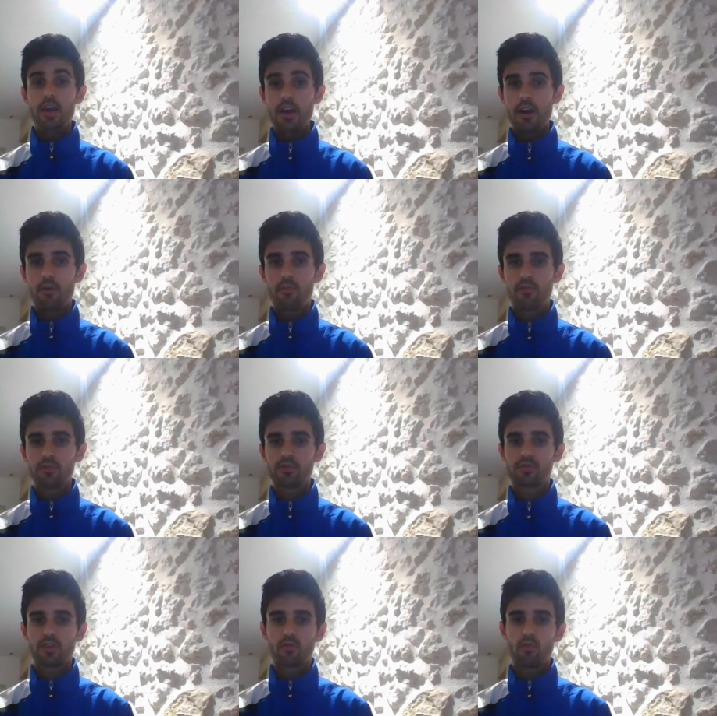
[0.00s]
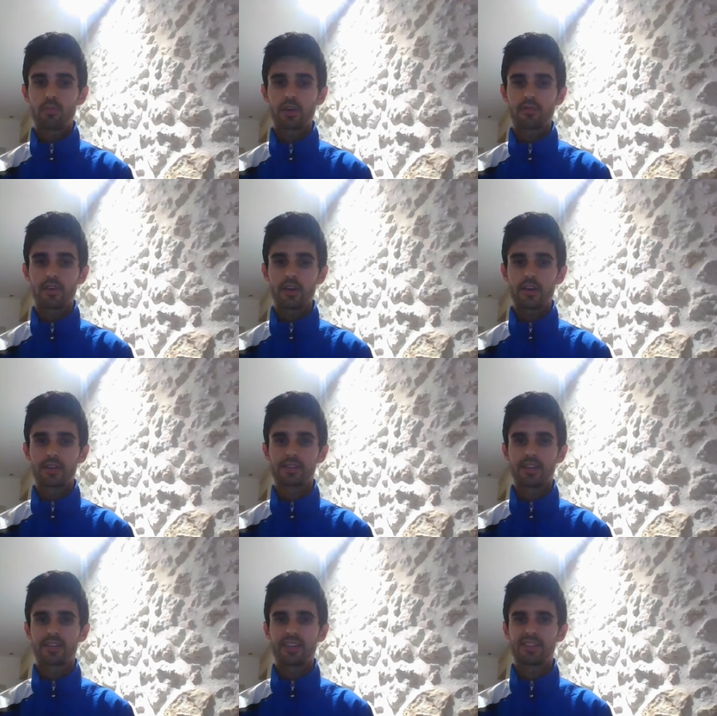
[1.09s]
Et en plus, sur les groupes privés,
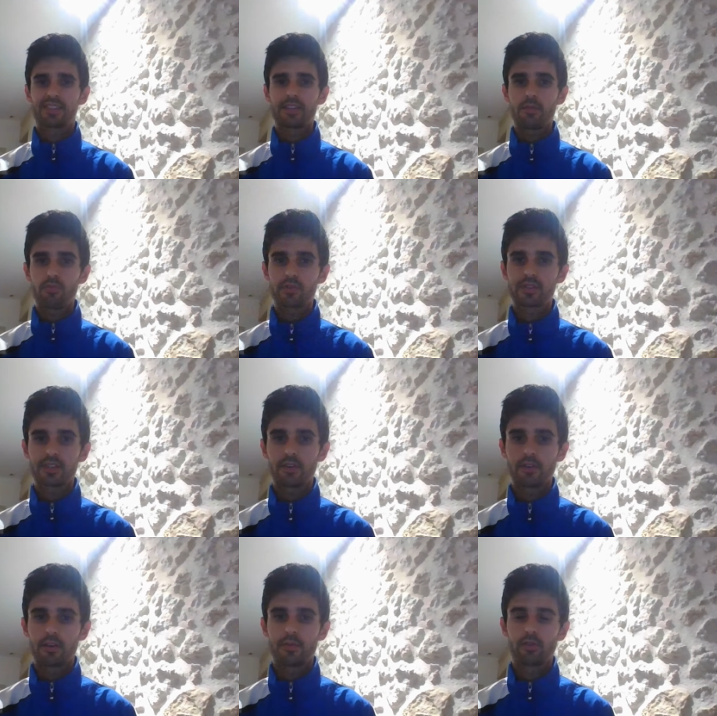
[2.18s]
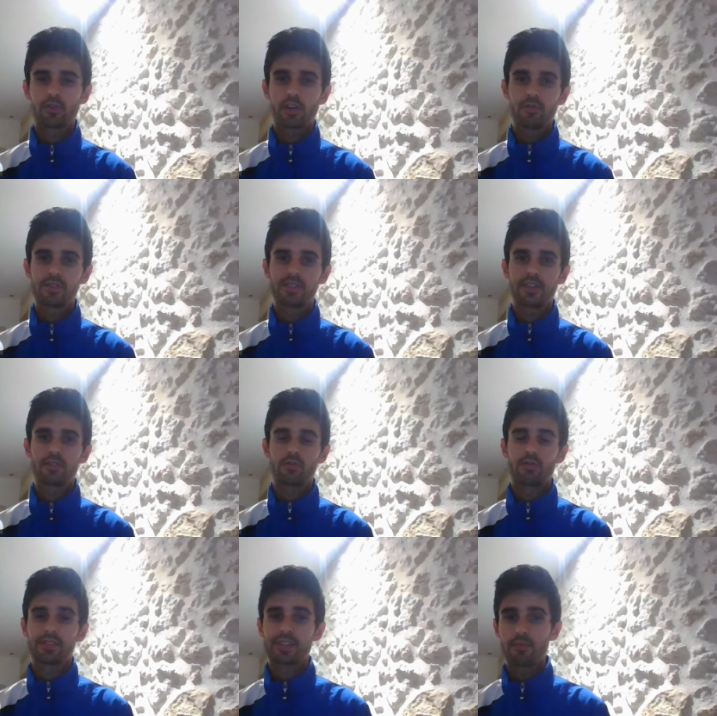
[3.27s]
ça a été 100% eh bien, de réussite sur
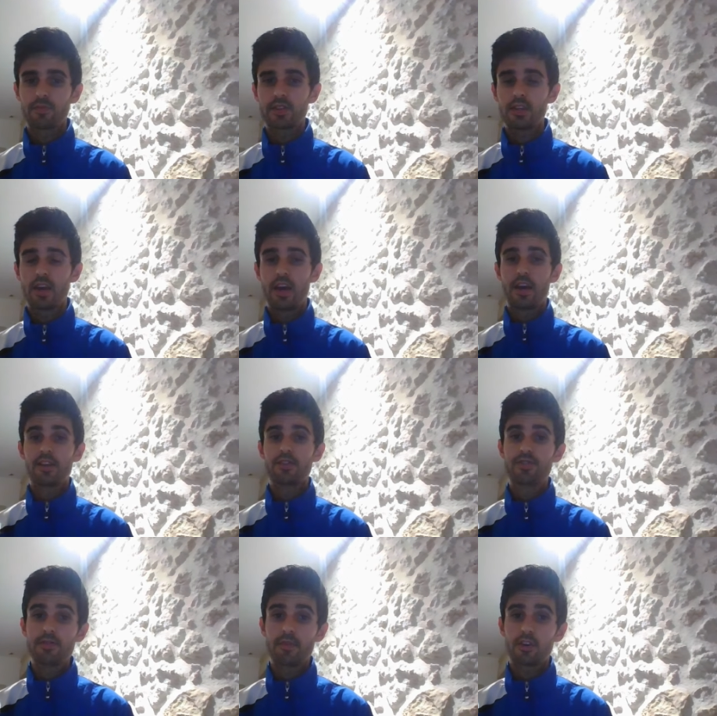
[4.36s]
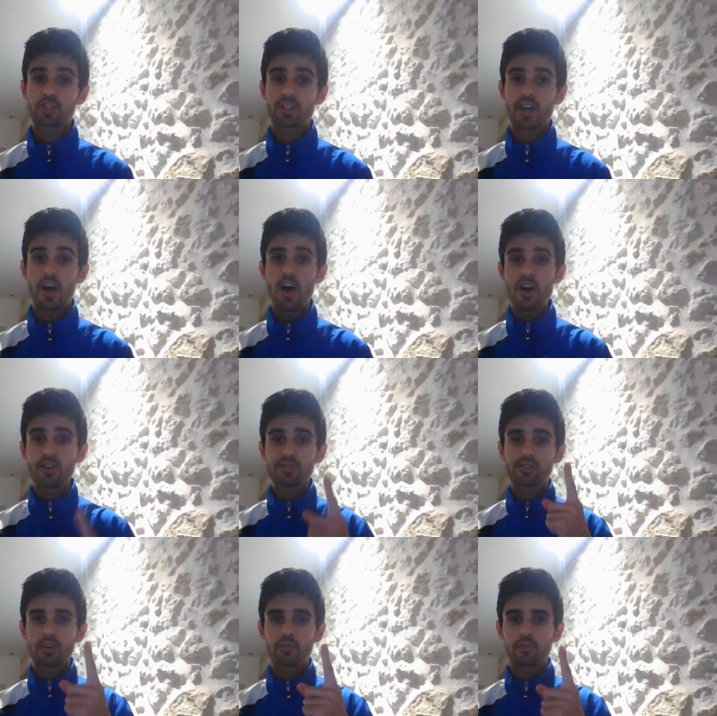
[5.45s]
le samedi. Dimanche, il y a un
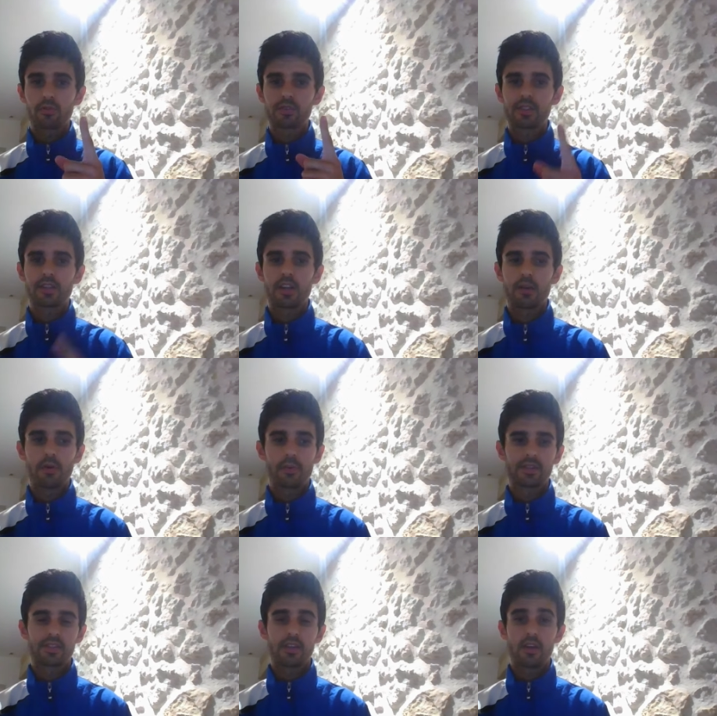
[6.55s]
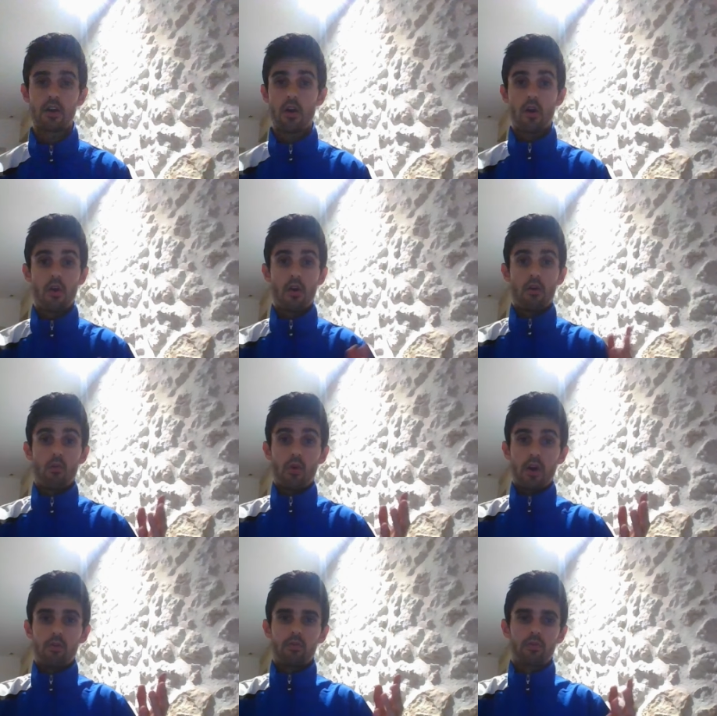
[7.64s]
seul pronostic qui n'est pas passé.
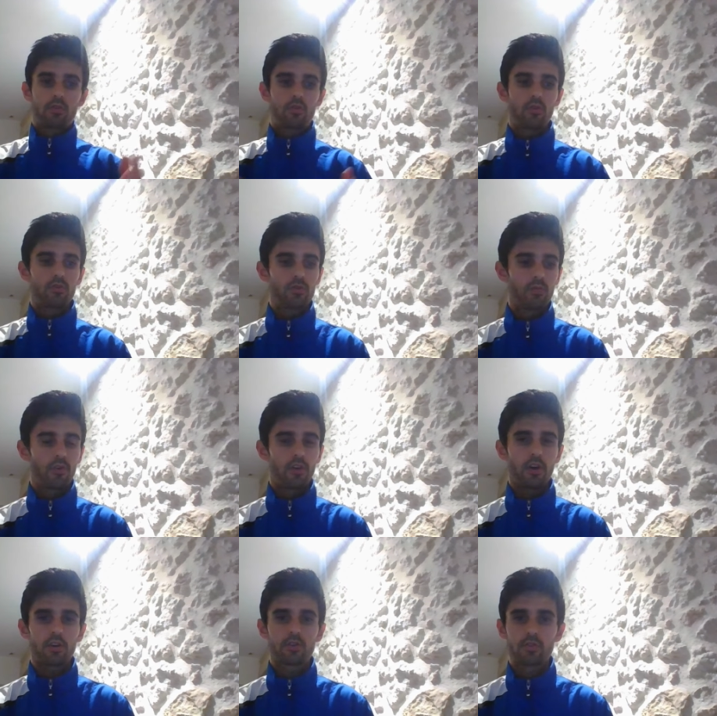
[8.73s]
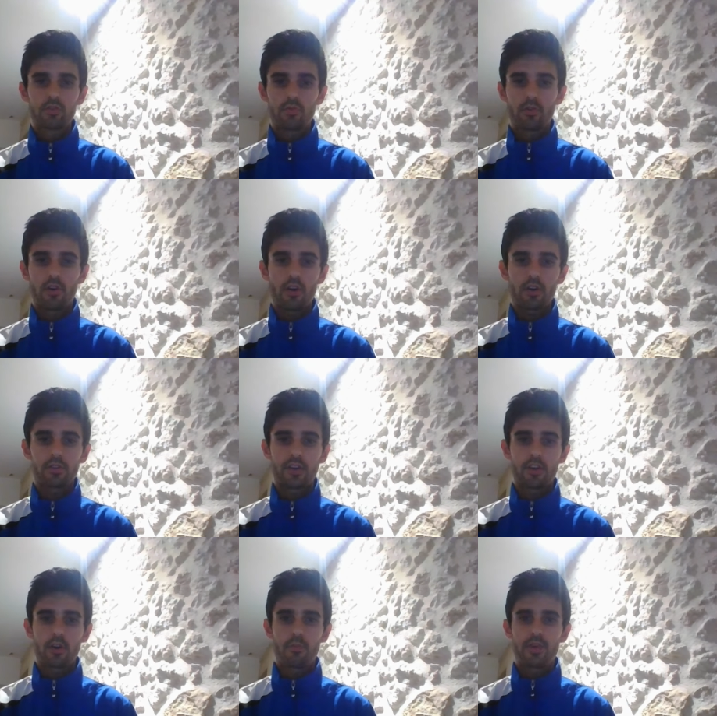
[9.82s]
Waouh que du bonheur, que du bonheur.
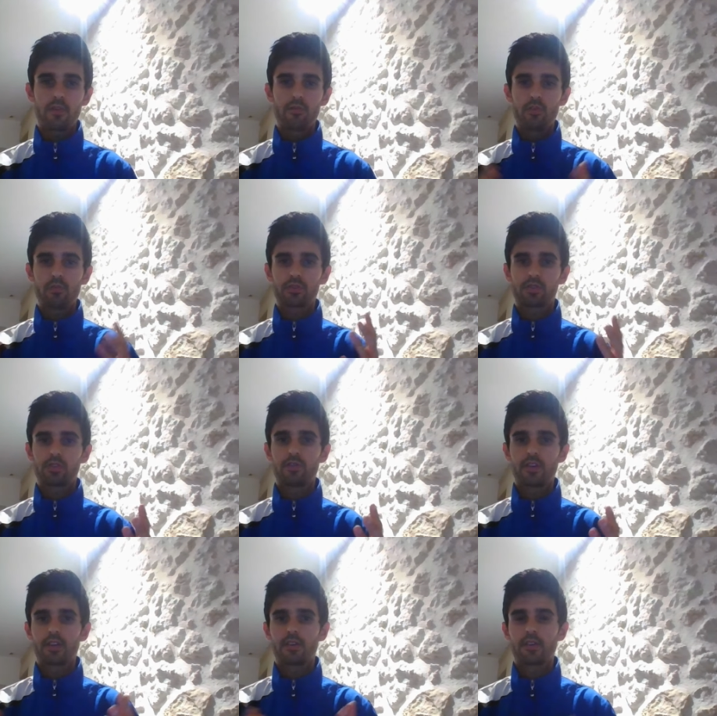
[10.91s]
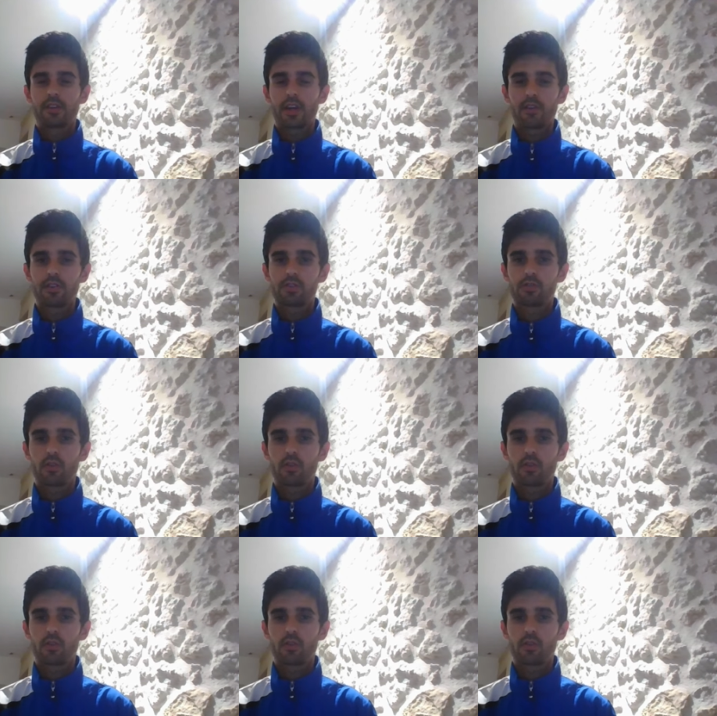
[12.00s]
D'ailleurs, bienvenue pour ceux qui viennent d'arriver